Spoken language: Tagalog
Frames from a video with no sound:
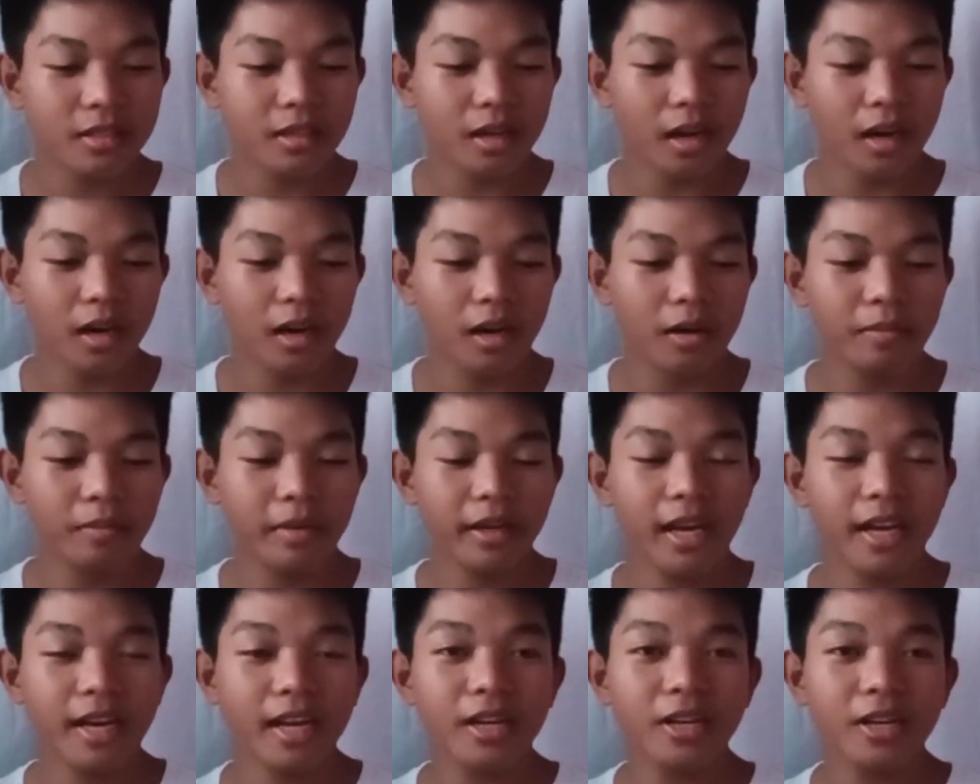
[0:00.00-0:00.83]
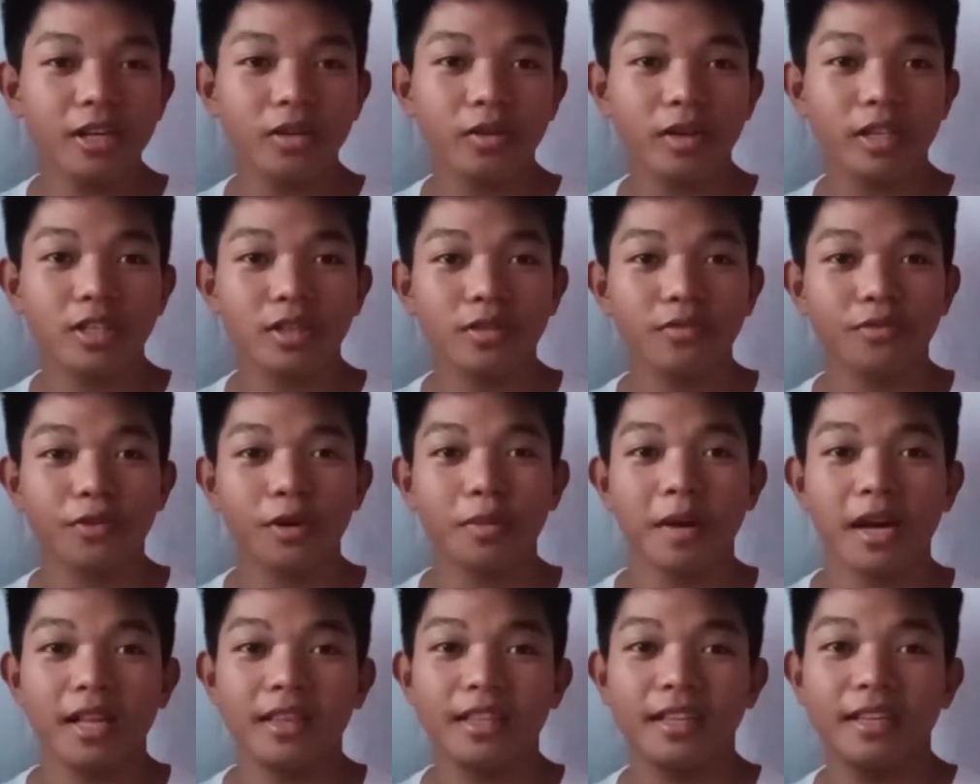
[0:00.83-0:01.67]
uh, may another question
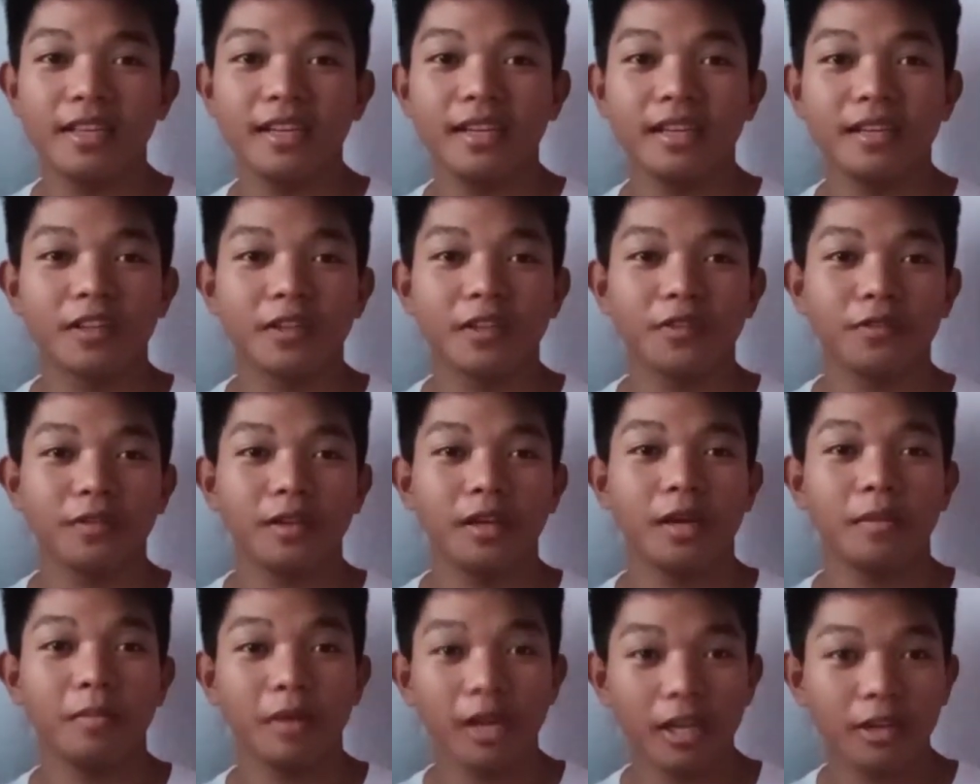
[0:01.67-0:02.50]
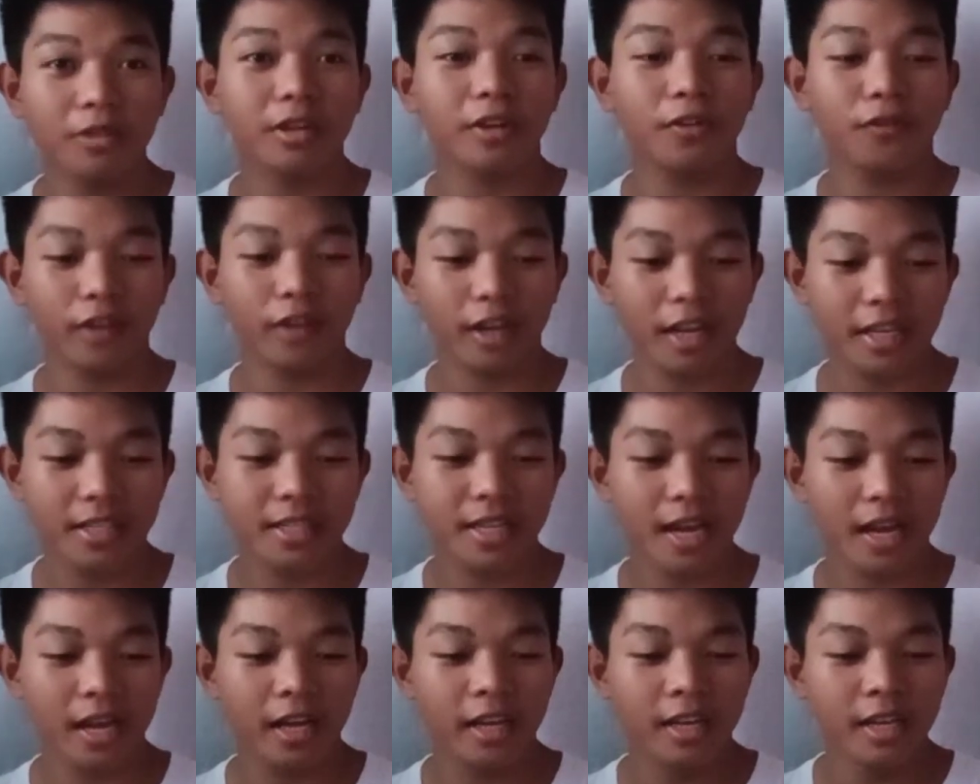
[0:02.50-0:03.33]
from Ate Diane Jimeno
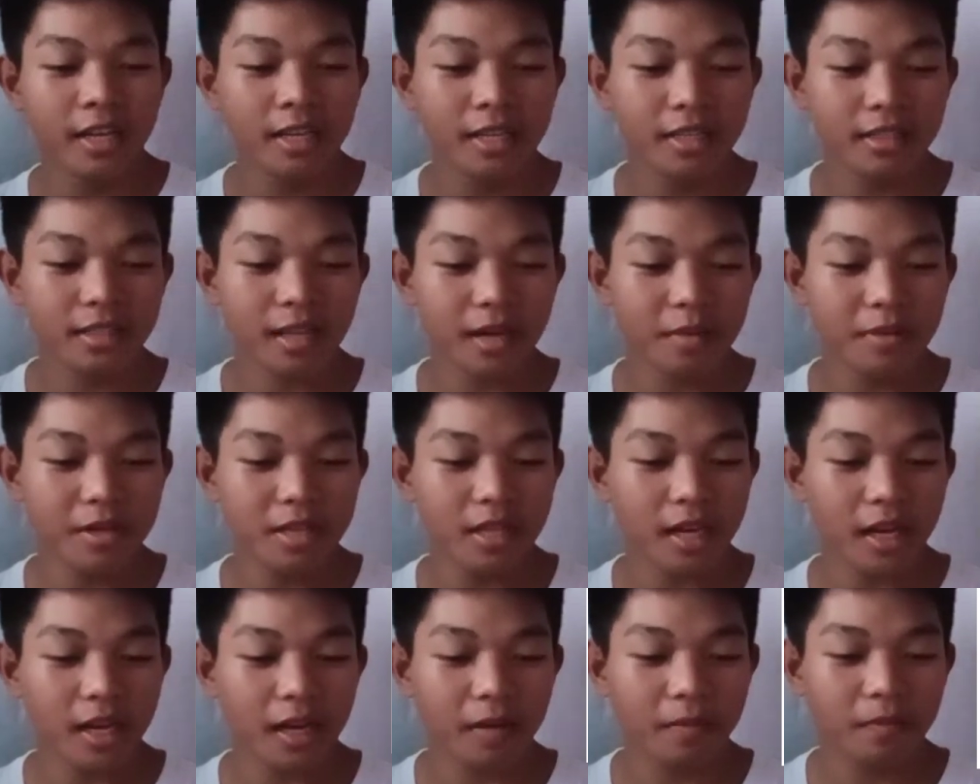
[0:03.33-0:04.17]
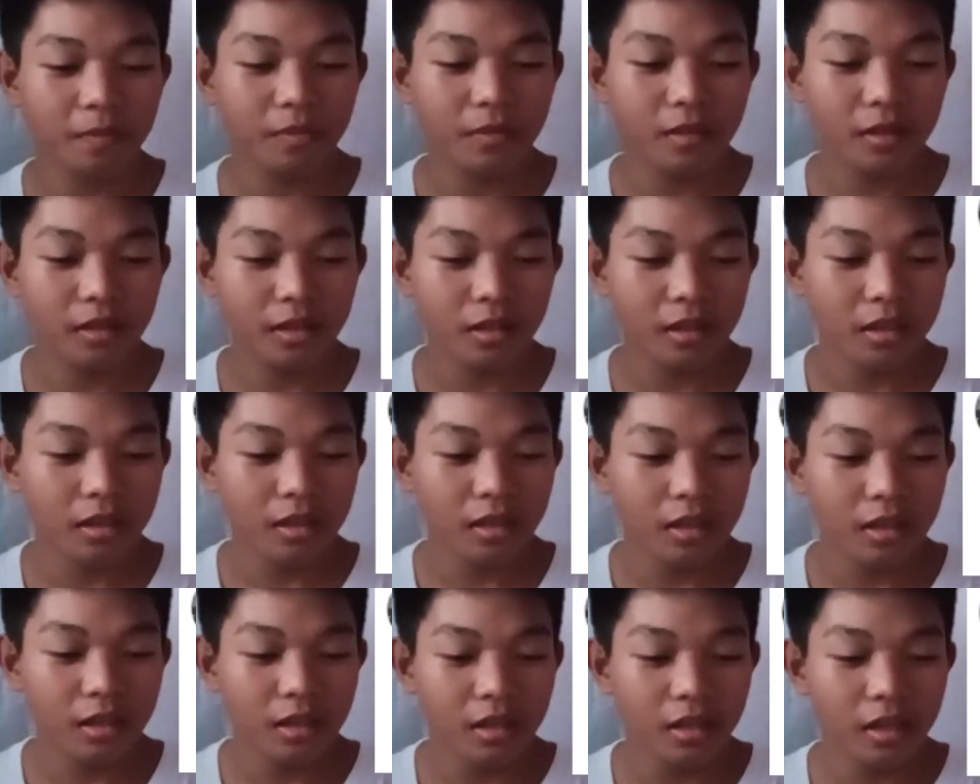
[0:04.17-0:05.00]
Refereza. Sabi niya,
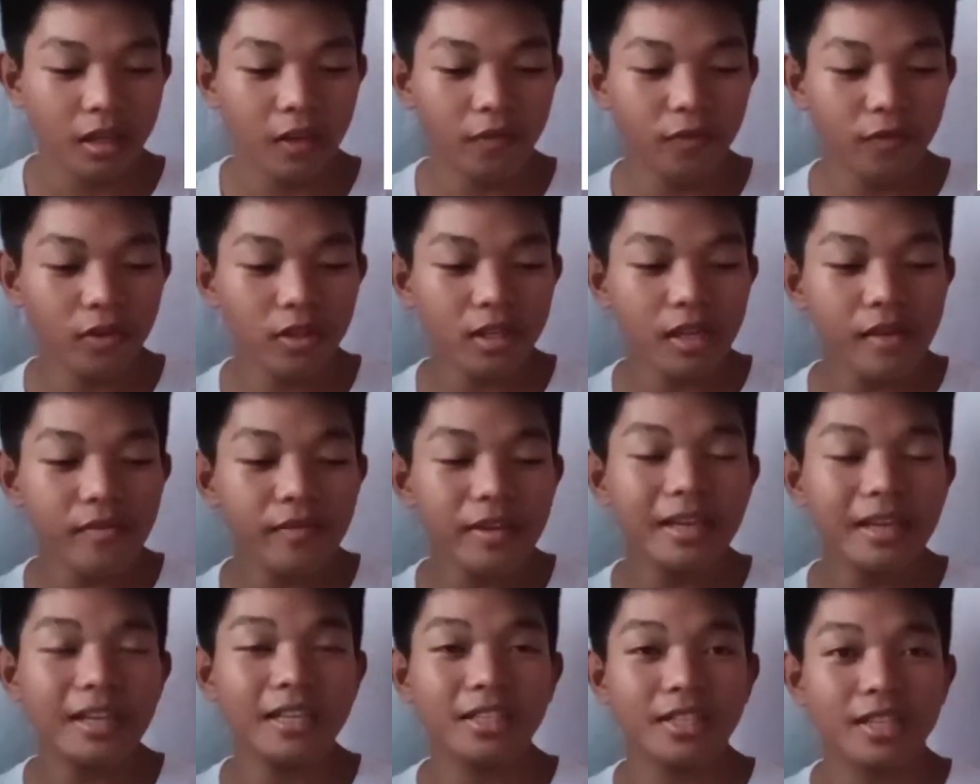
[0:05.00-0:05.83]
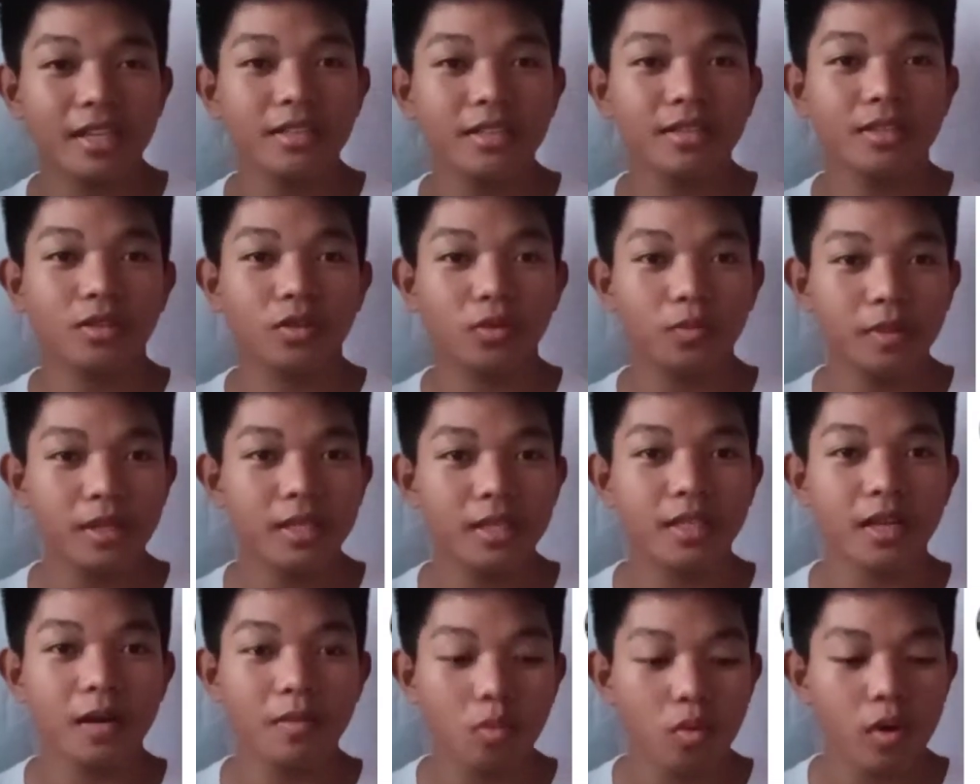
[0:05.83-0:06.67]
If you given a chance to
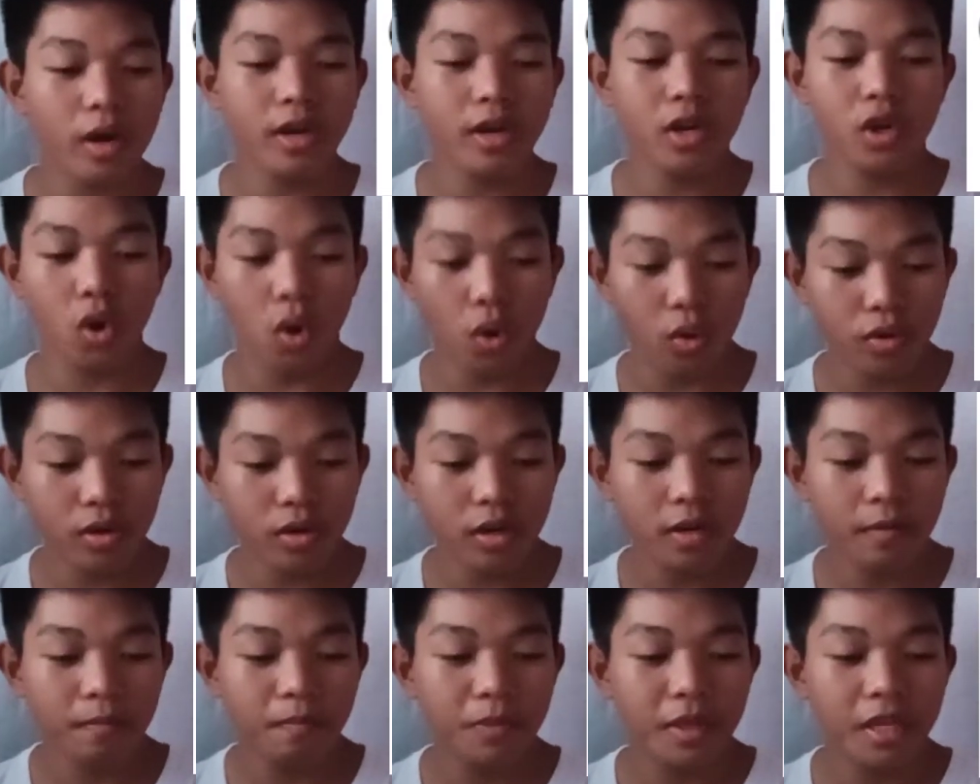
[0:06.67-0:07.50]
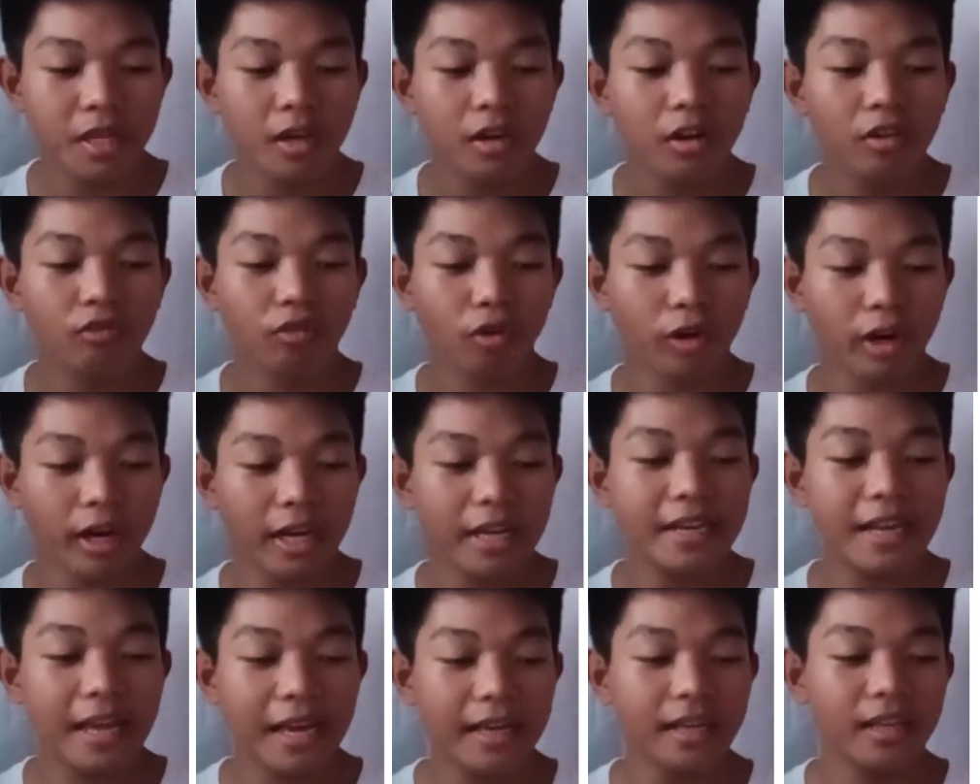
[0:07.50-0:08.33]
be someone known for
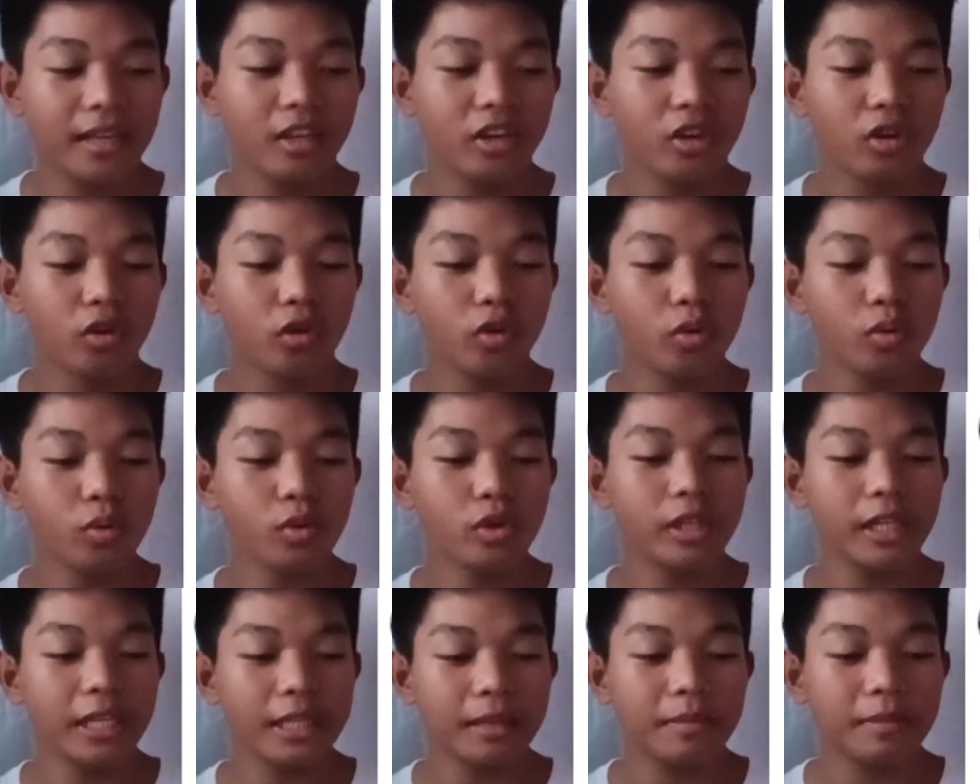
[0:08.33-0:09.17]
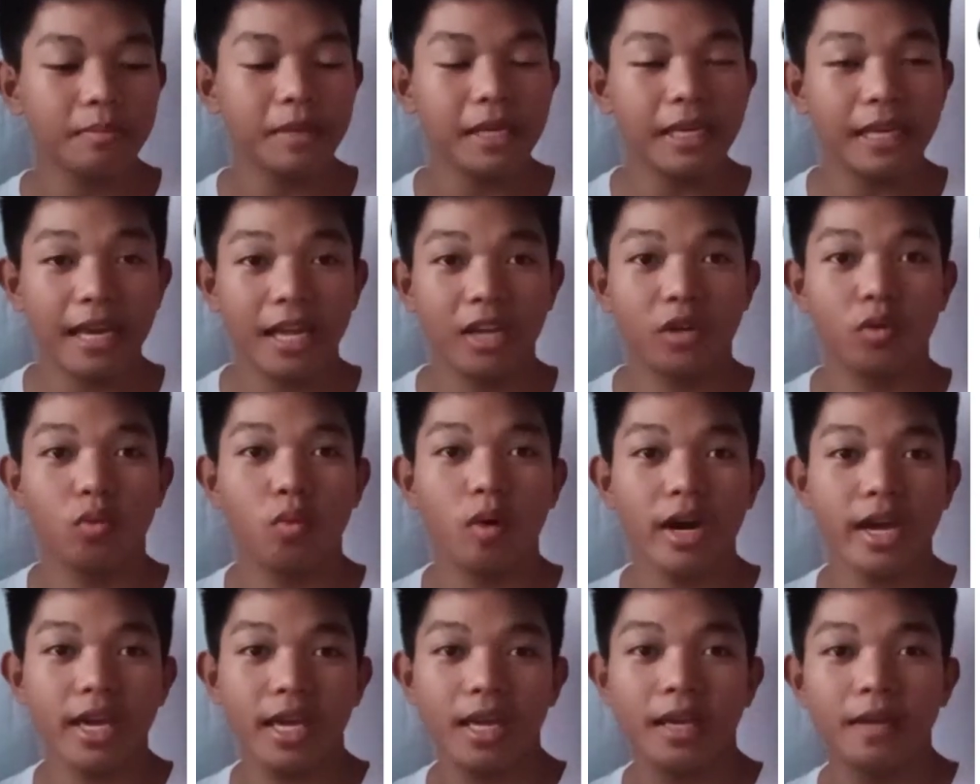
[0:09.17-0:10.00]
a day, who would it be and
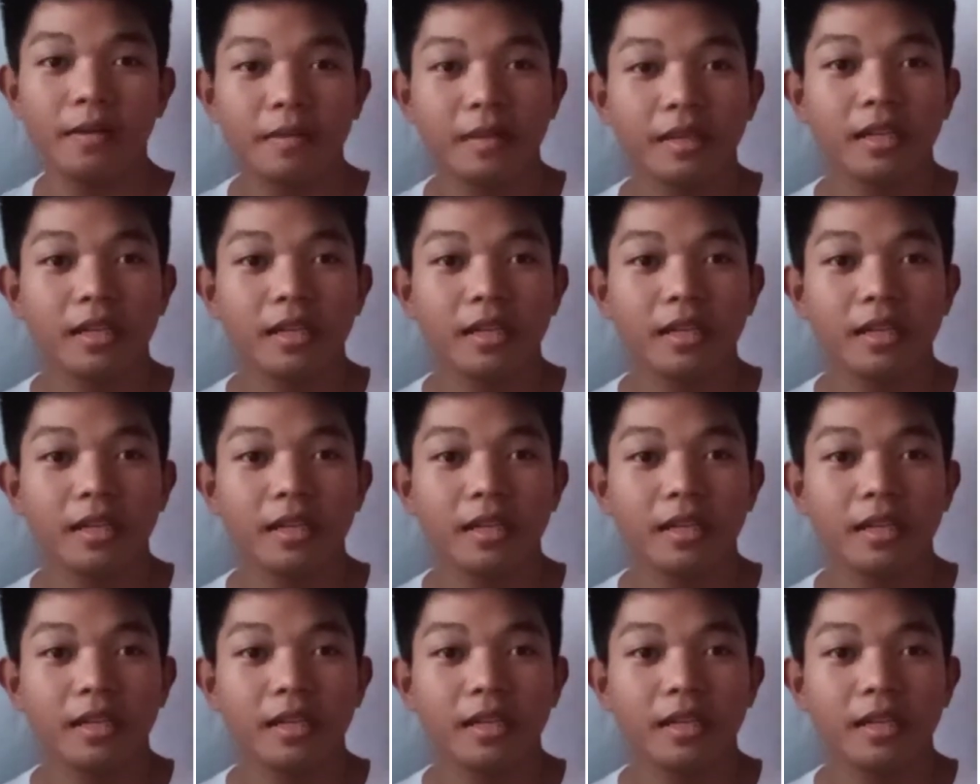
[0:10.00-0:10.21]
why?